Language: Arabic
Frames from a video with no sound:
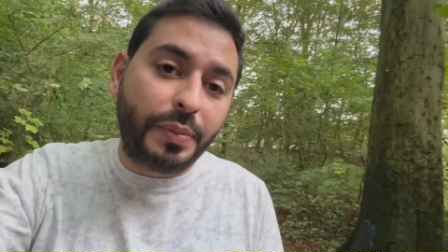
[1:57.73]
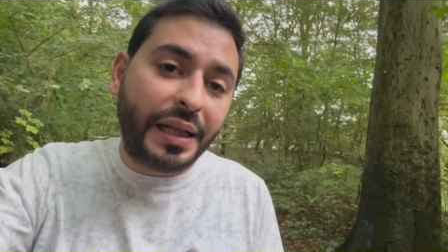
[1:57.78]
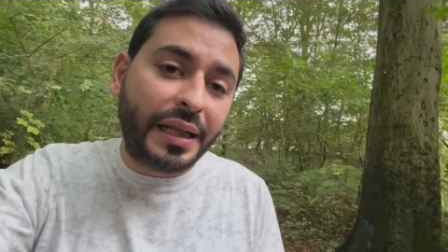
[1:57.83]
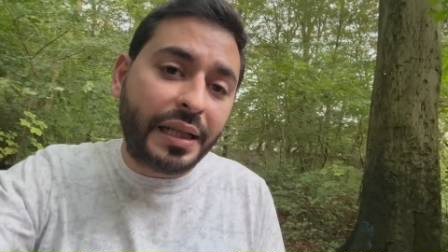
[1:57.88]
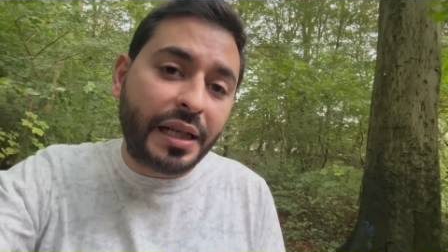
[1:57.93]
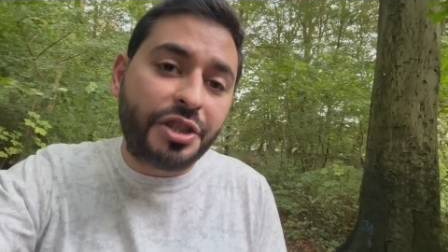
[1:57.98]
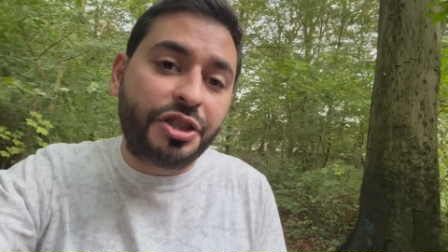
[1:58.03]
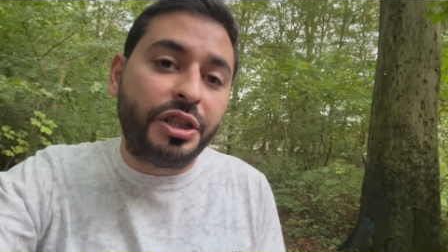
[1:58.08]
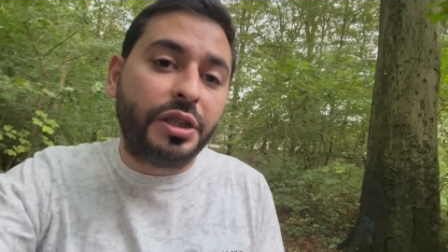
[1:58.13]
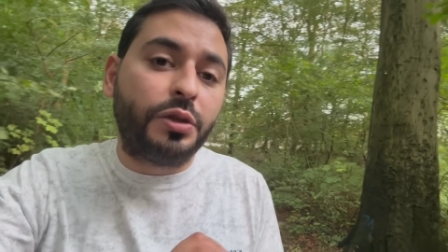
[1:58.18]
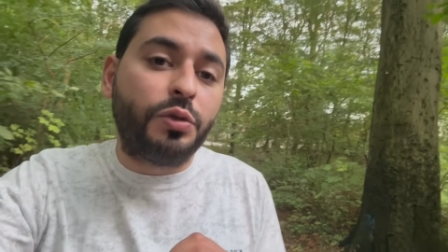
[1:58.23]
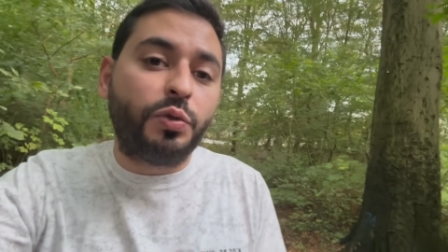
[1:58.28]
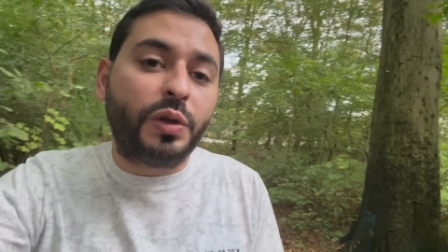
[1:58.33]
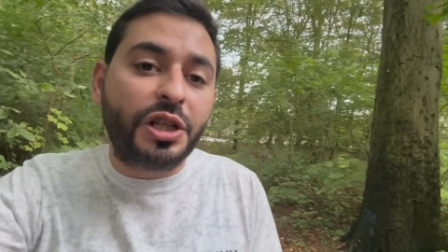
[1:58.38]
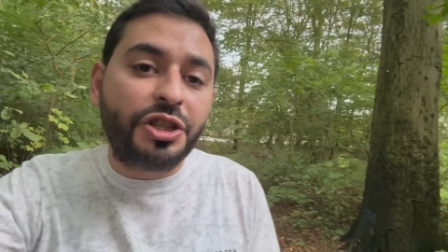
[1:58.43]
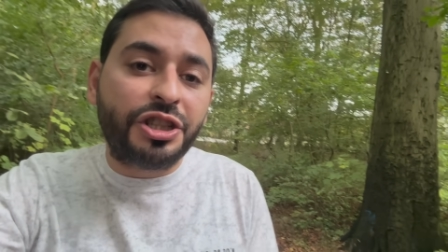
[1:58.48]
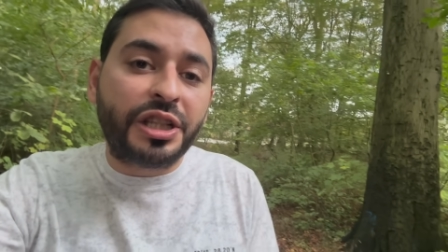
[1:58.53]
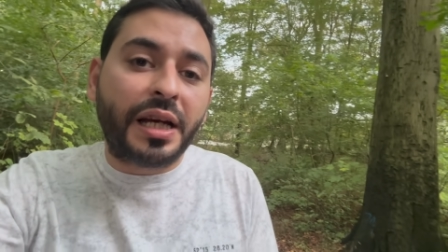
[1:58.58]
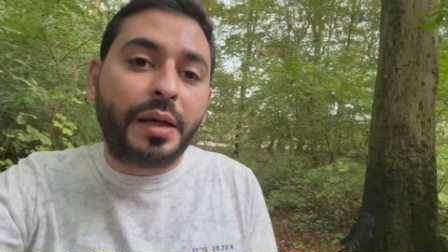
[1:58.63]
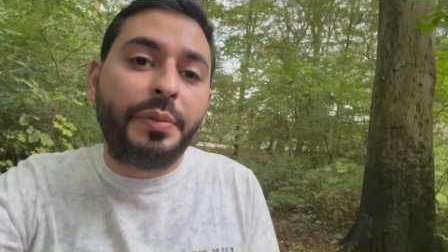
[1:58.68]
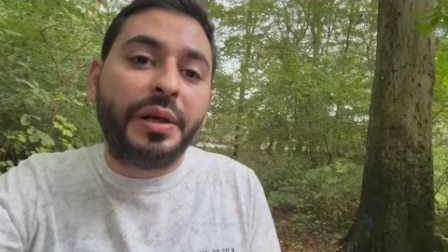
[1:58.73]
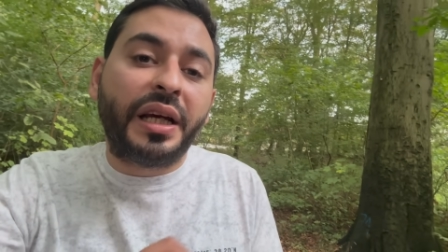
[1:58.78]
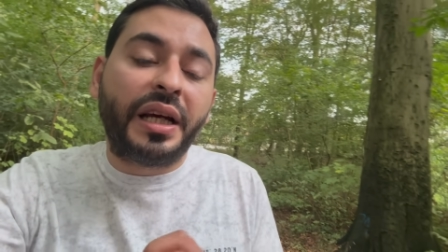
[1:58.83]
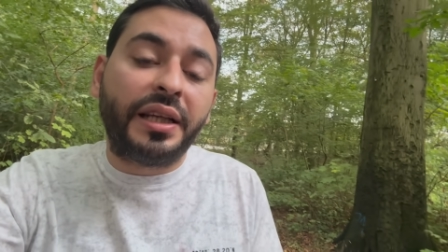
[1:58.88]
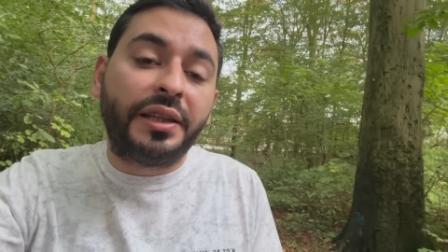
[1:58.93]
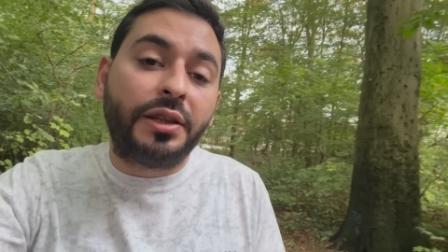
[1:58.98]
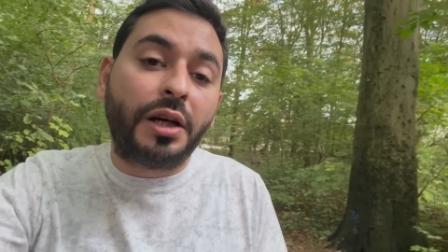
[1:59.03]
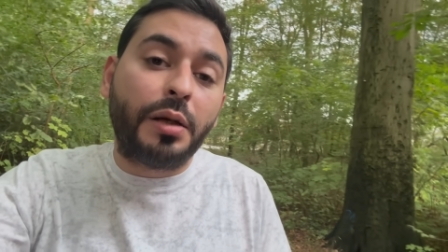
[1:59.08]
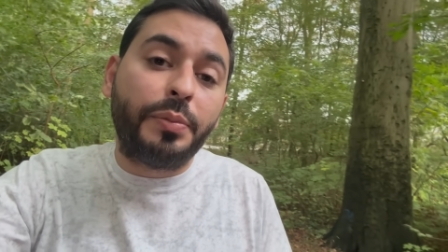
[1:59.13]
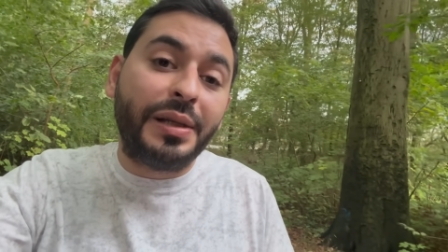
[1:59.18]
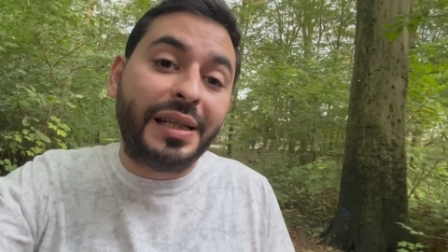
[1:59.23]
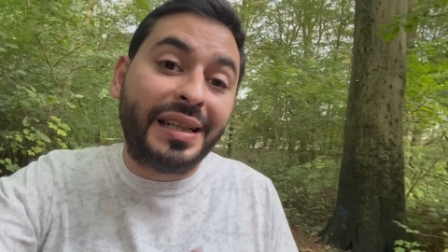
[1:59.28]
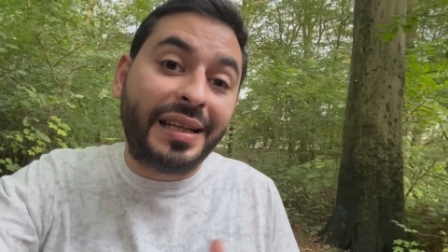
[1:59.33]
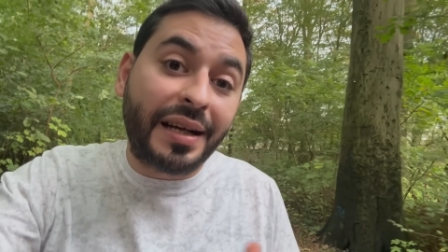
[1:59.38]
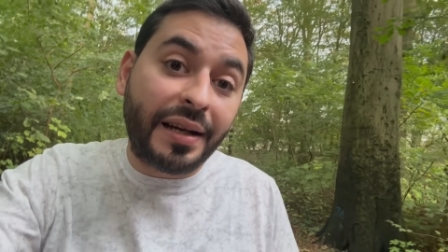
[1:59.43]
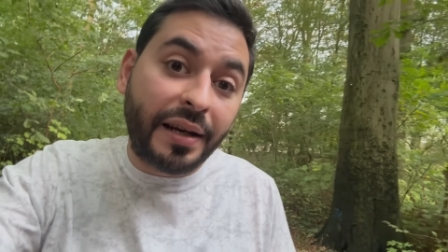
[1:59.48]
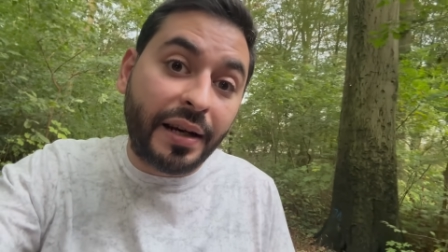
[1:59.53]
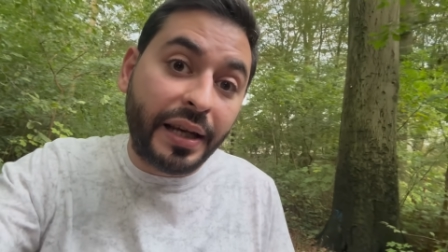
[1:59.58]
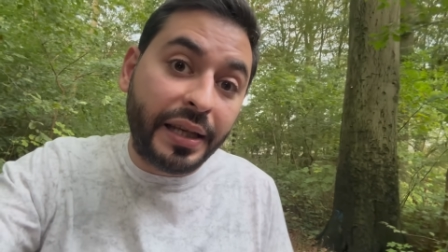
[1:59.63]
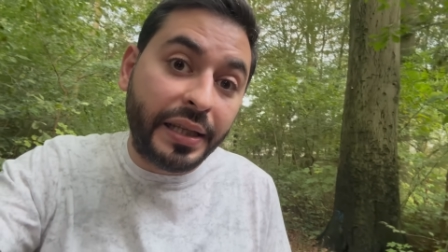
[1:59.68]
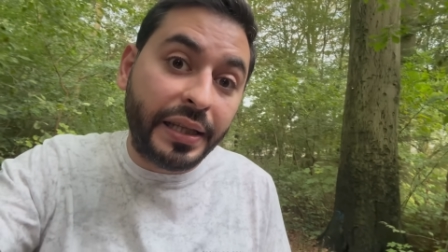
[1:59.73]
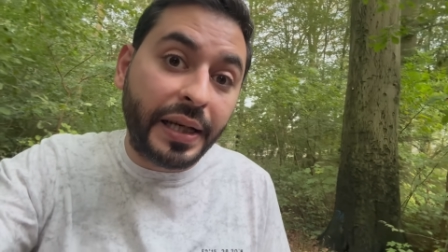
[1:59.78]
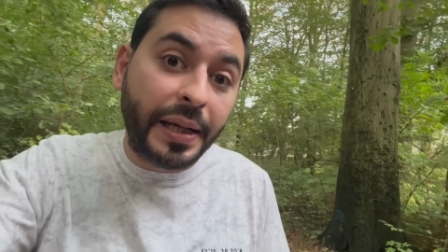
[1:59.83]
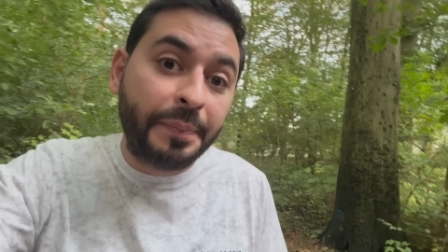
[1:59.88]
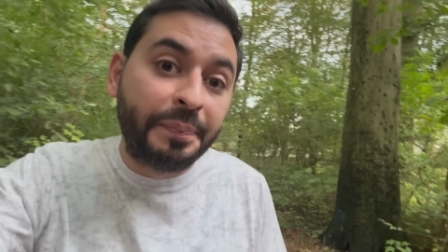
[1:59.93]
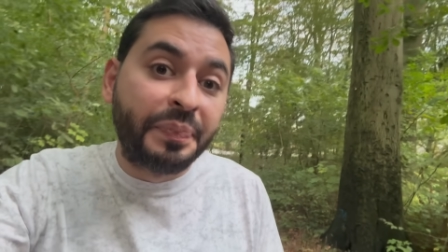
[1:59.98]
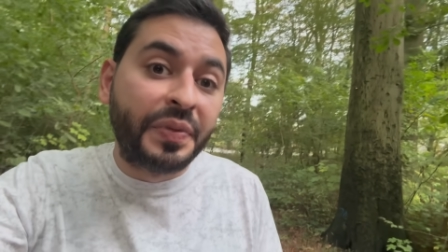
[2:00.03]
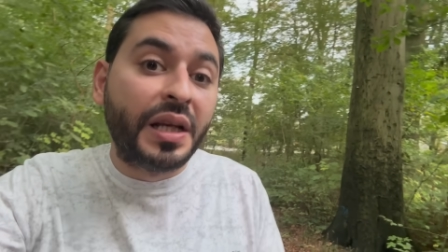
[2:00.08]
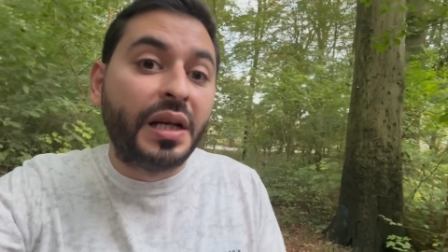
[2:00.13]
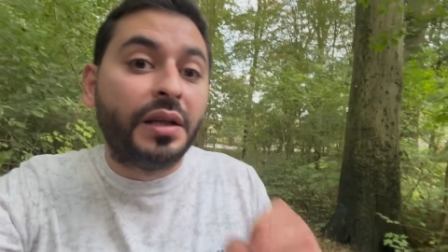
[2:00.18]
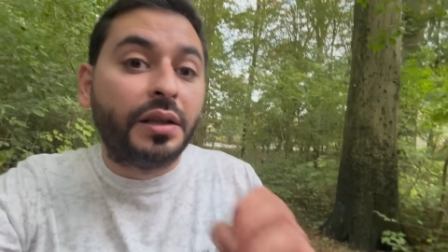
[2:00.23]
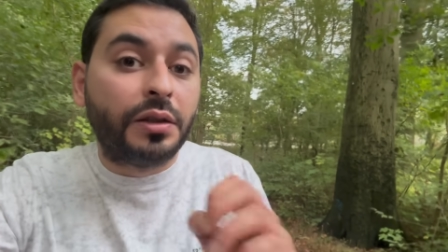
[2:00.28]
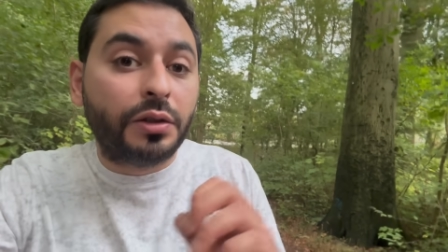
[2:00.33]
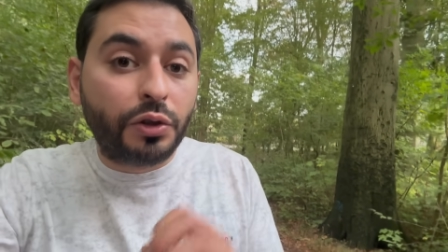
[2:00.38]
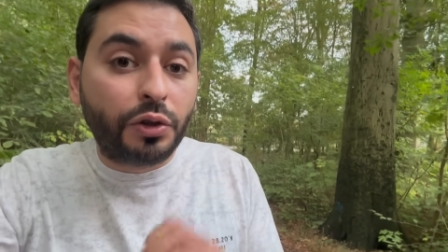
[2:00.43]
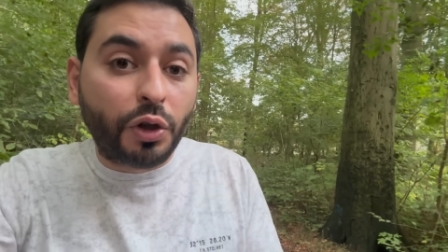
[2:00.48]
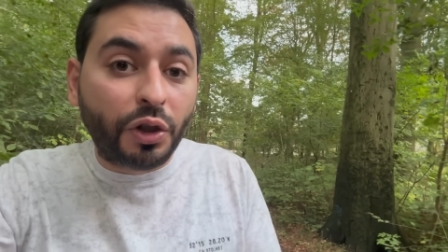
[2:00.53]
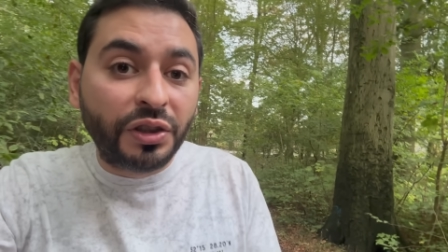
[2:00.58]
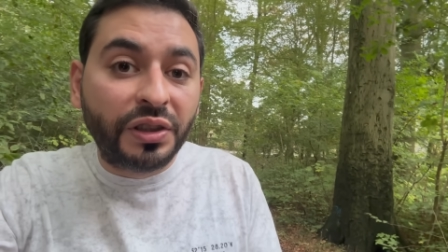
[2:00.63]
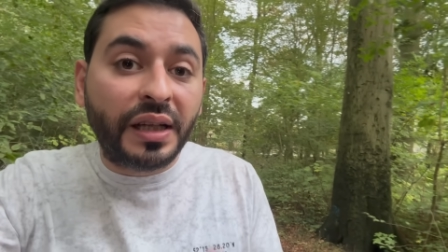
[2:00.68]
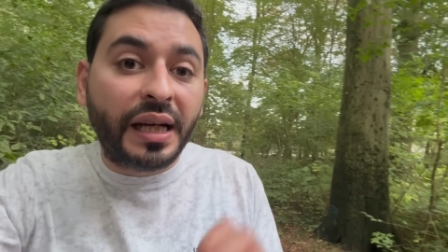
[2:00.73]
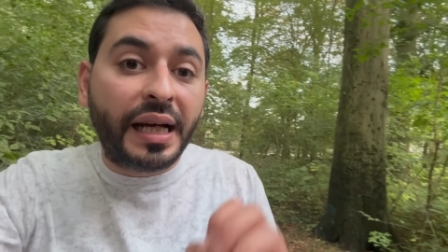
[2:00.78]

بلش يتوجه بخطاب الكراهية ضد